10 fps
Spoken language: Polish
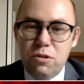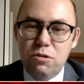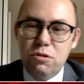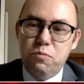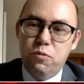
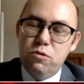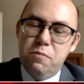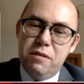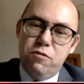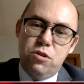ostry spór o
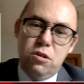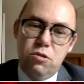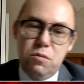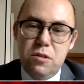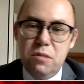
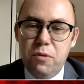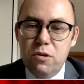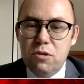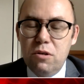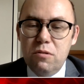praworządność między
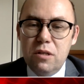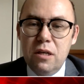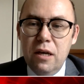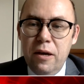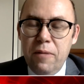Polską i,
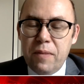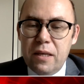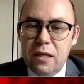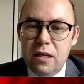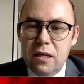
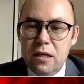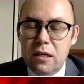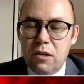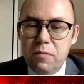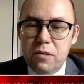i,
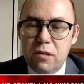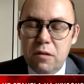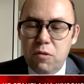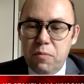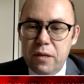i Komisją
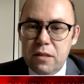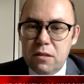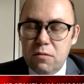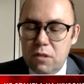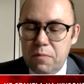
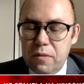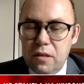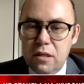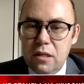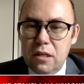Europejską, gdy,
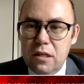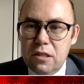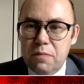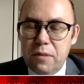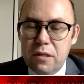e,
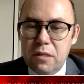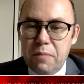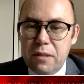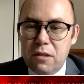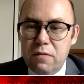że, gdy
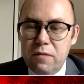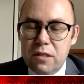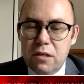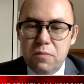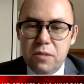pan
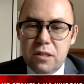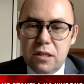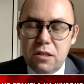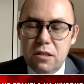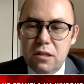
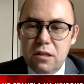wicekomisarz,